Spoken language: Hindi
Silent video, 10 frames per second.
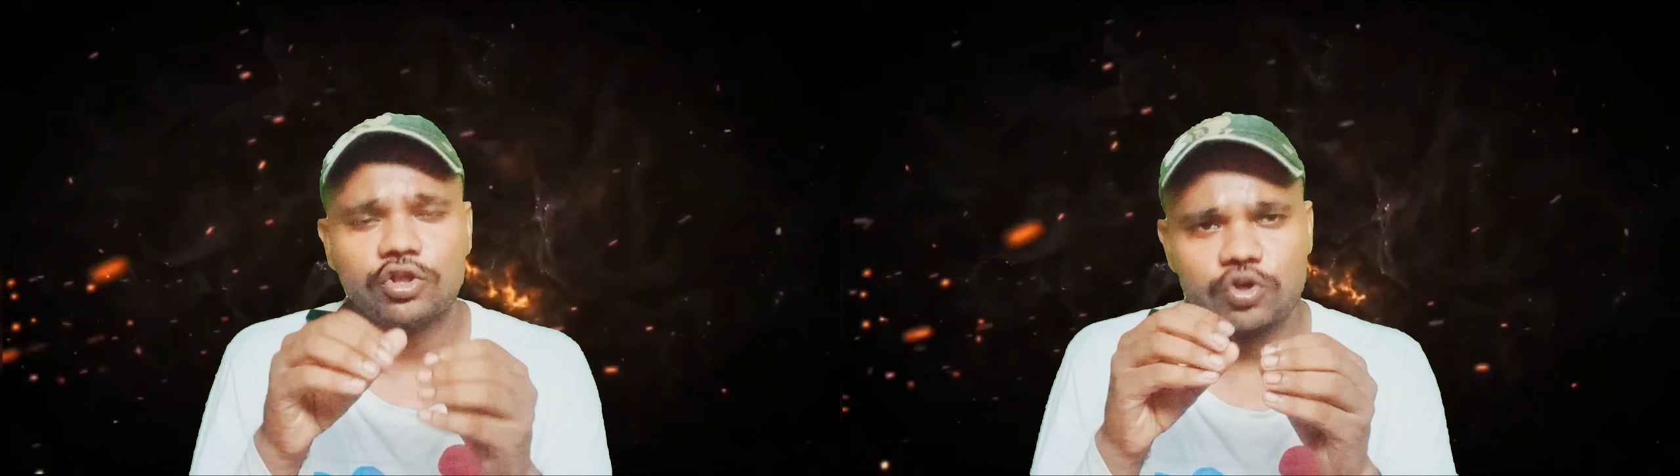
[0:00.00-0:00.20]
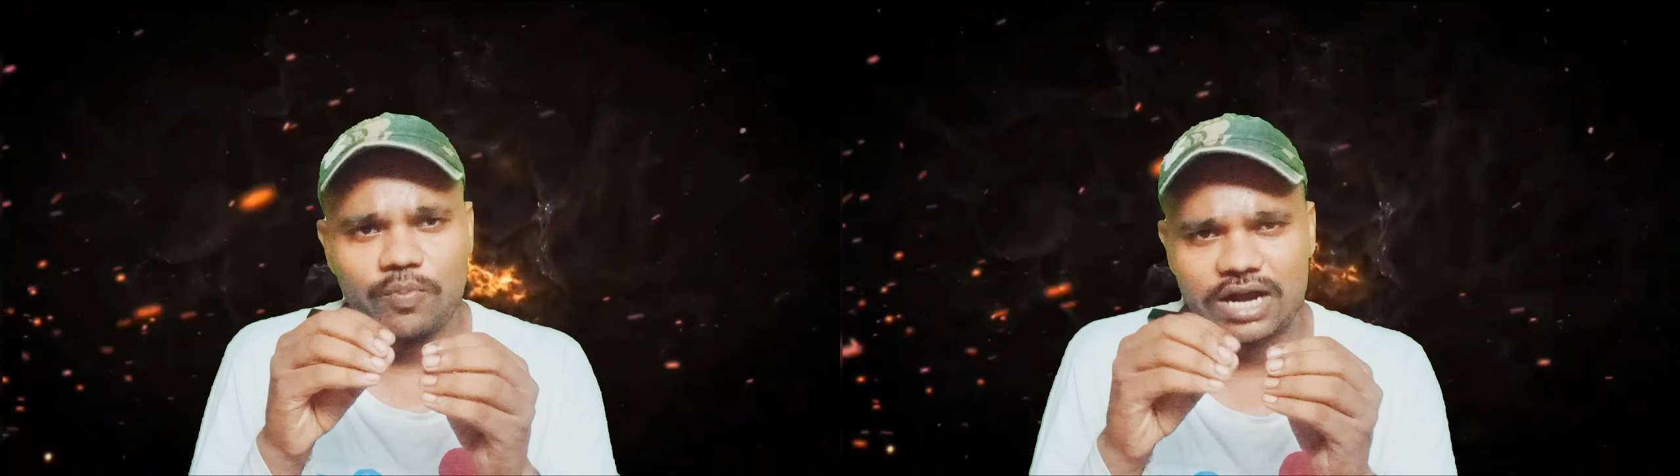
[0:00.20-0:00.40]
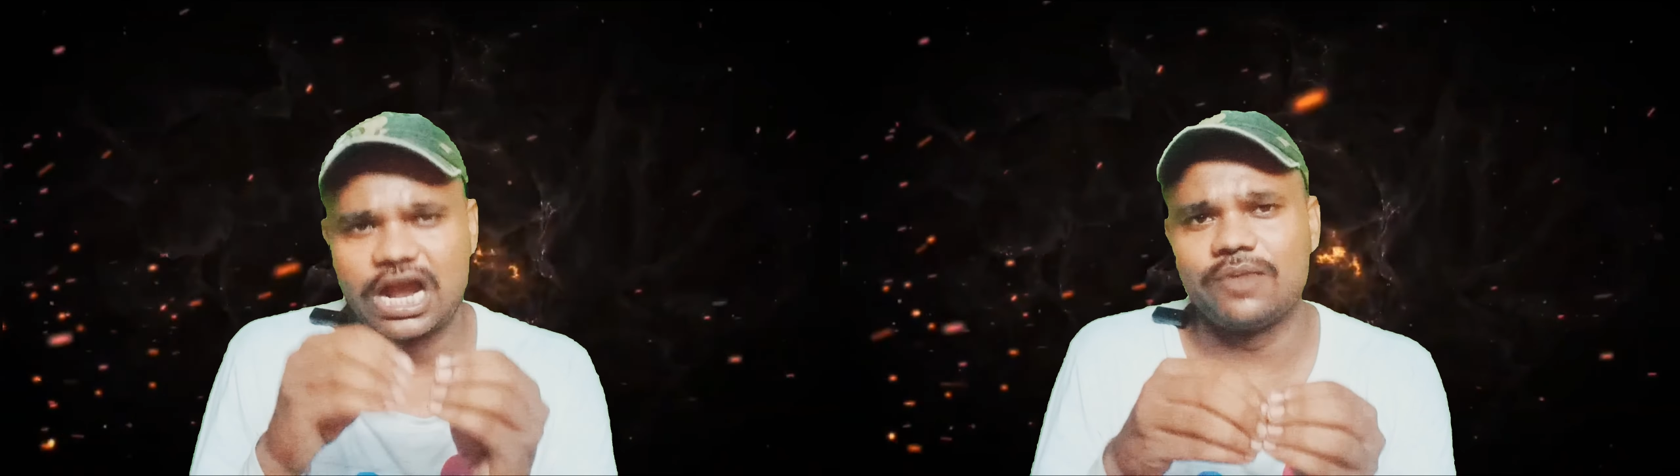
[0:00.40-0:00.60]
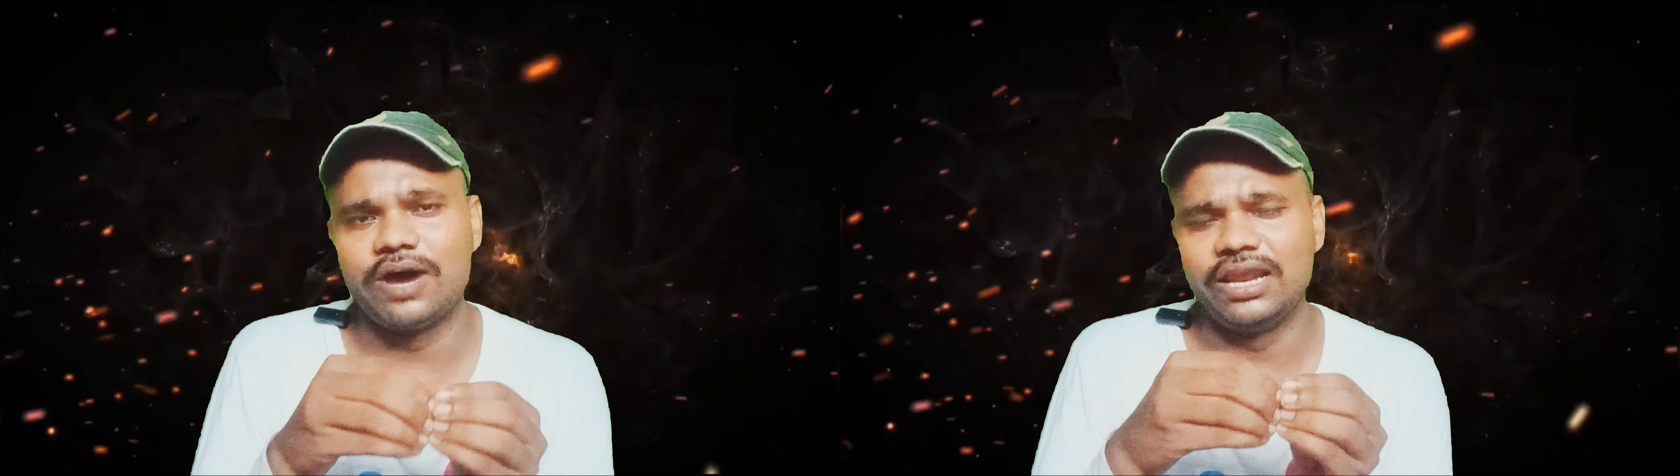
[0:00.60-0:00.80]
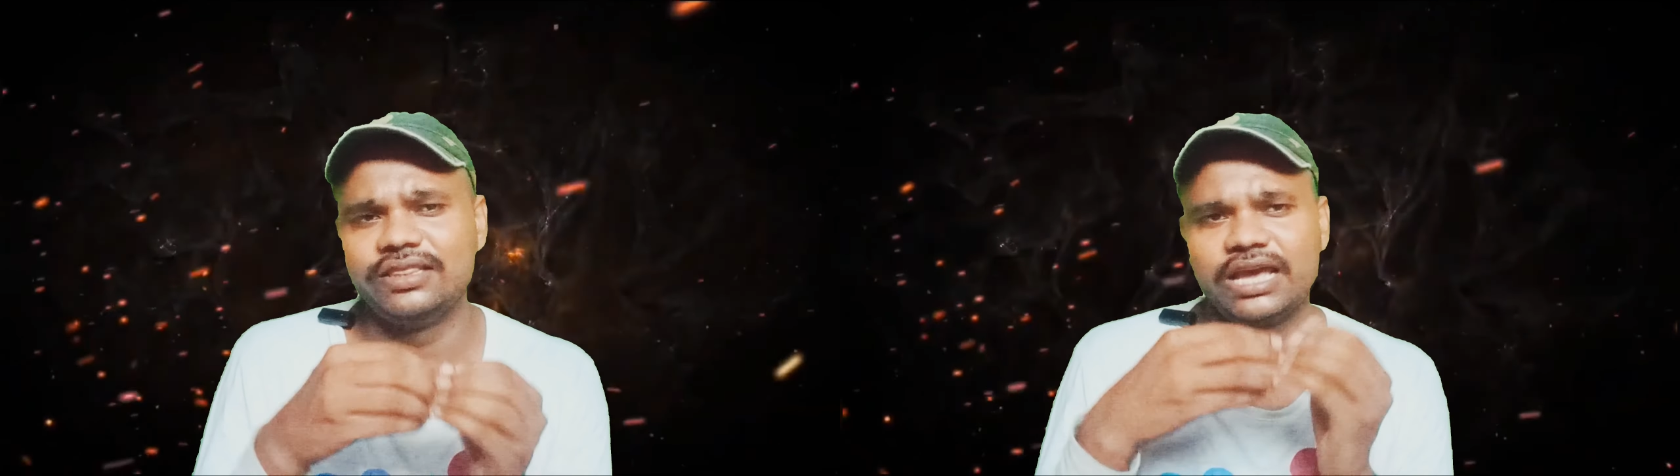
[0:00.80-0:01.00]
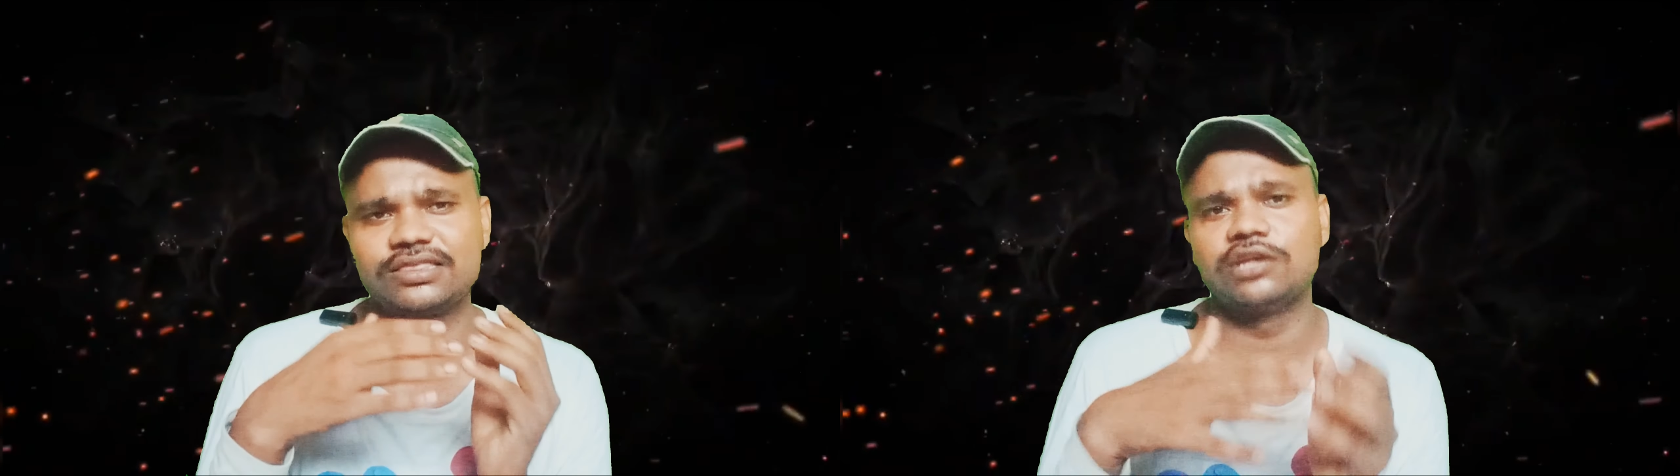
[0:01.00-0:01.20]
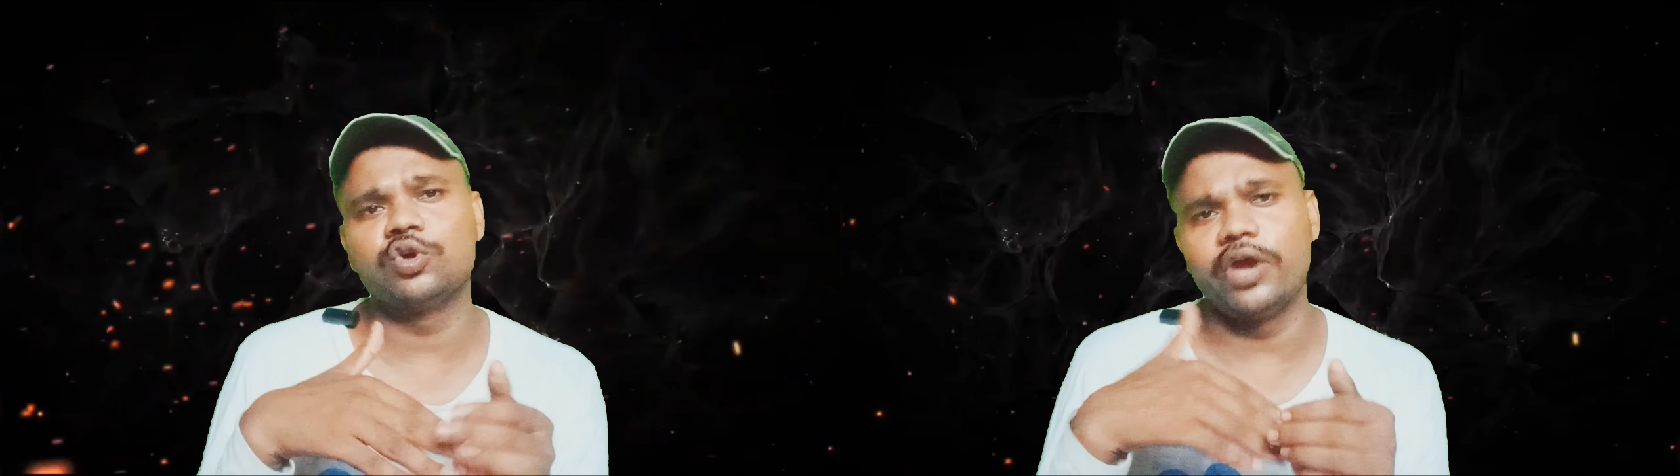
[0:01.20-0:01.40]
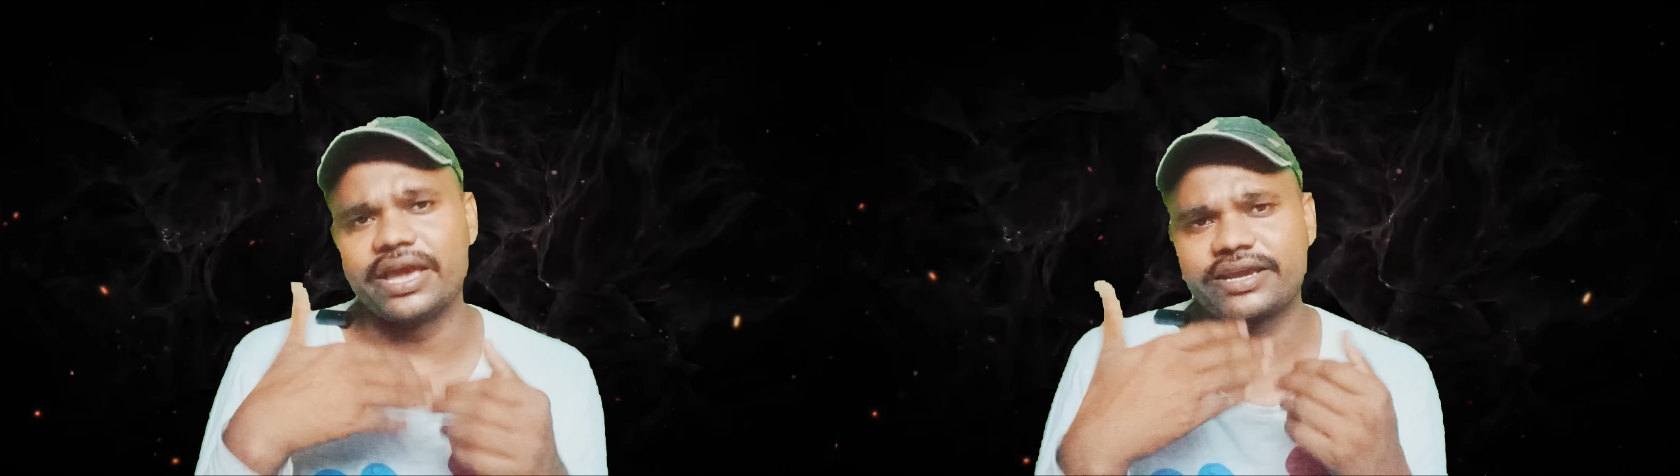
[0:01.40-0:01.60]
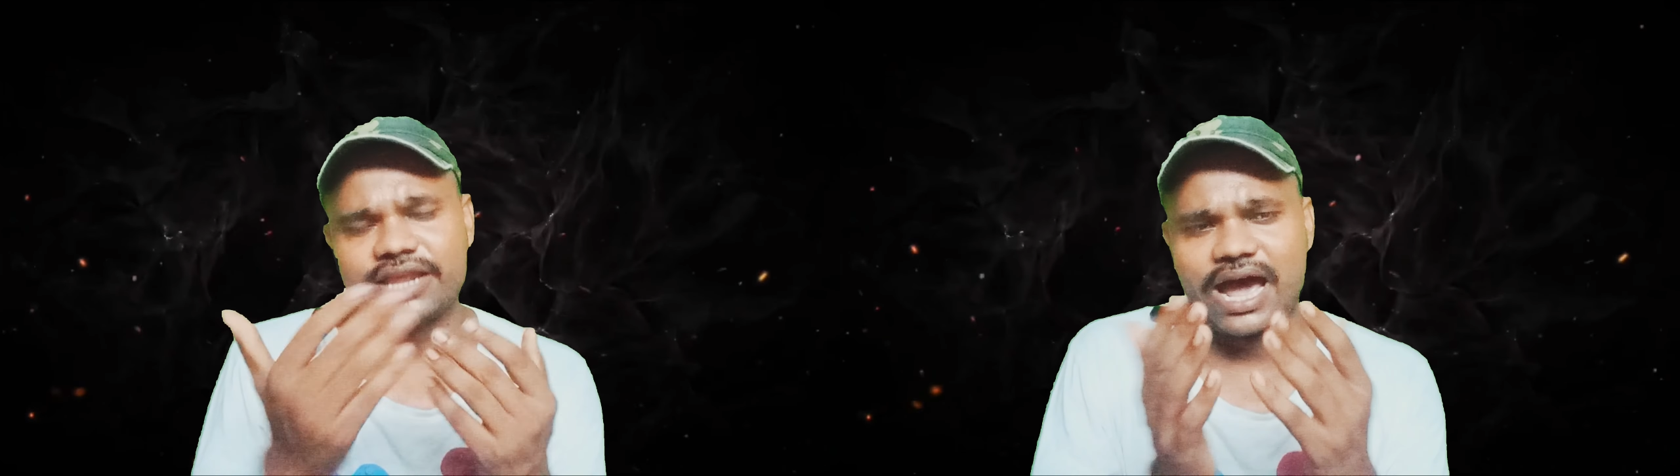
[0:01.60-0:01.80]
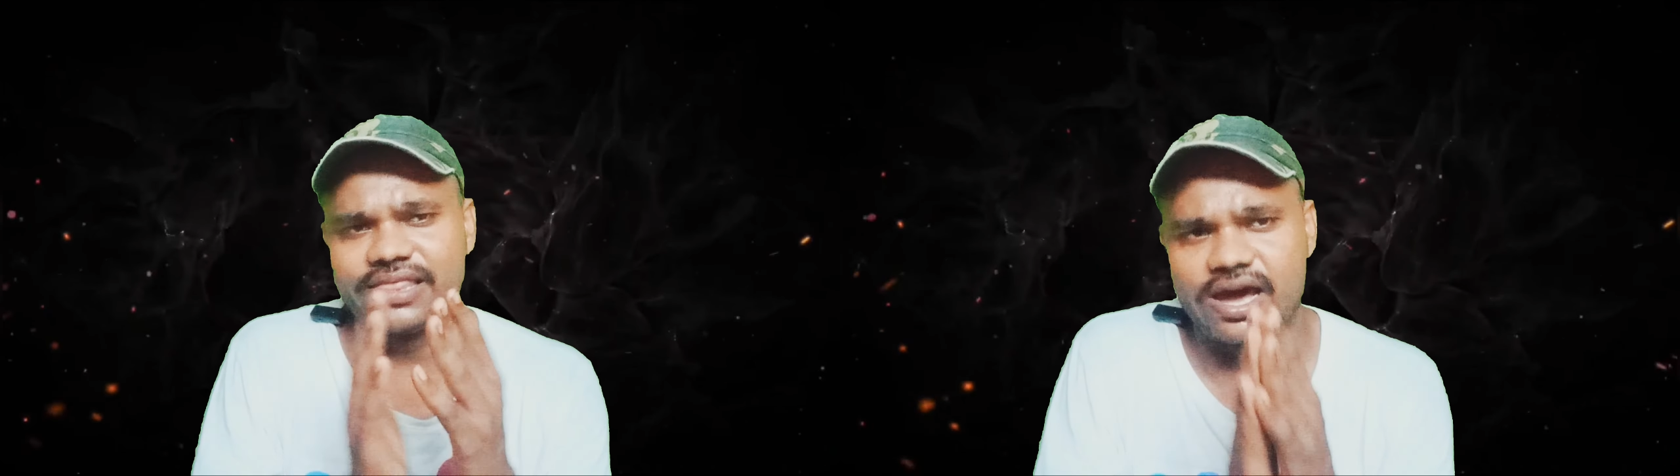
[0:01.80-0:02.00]
तो मकान मालिक देखता जो एक
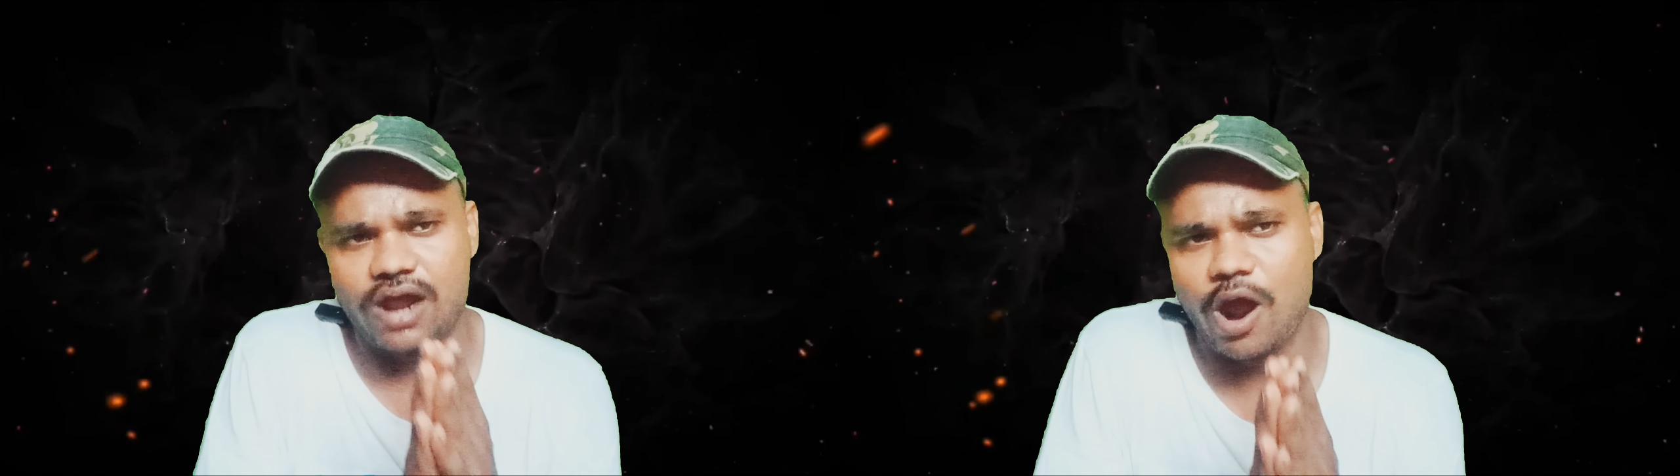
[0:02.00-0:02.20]
किराएदार